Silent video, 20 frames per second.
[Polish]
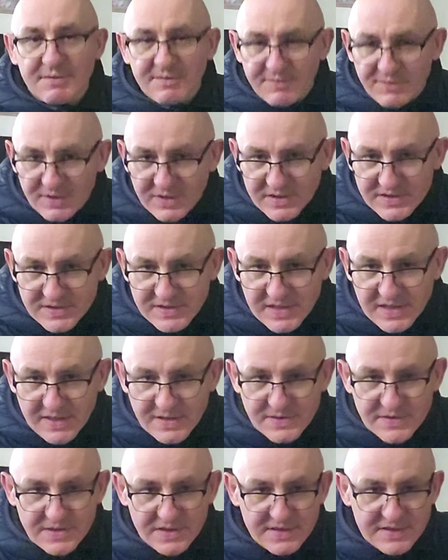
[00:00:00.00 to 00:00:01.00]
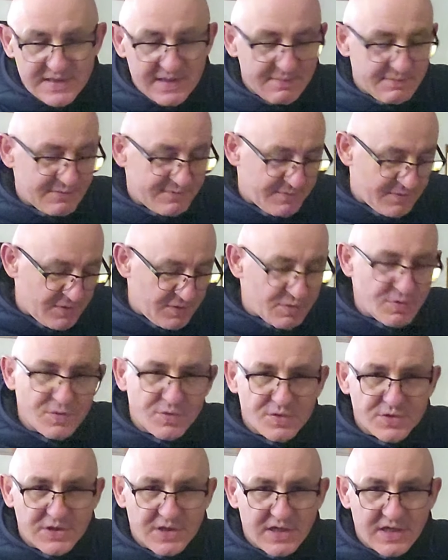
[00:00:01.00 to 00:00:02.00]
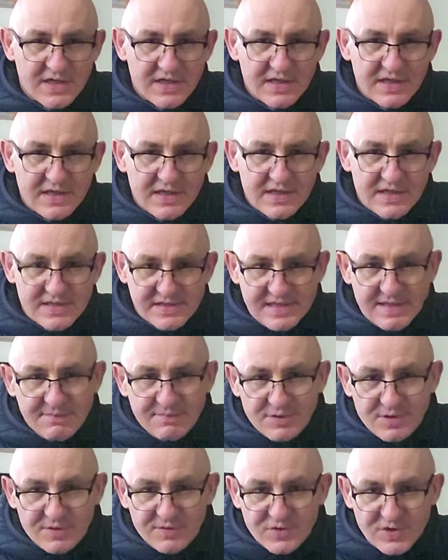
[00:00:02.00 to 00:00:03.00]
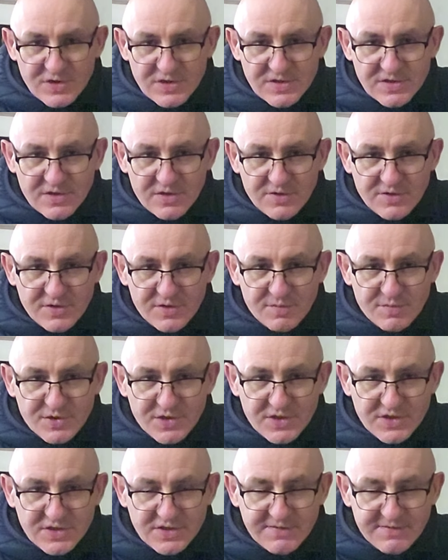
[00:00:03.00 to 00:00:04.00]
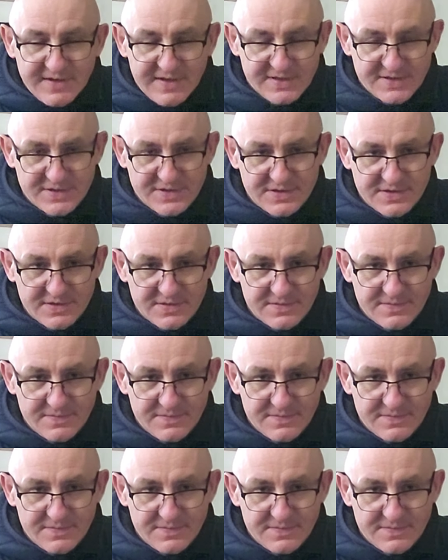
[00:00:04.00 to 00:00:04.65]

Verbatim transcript: Twoje serce, znam Twoją duszę, znam to wszystko, co przeżywasz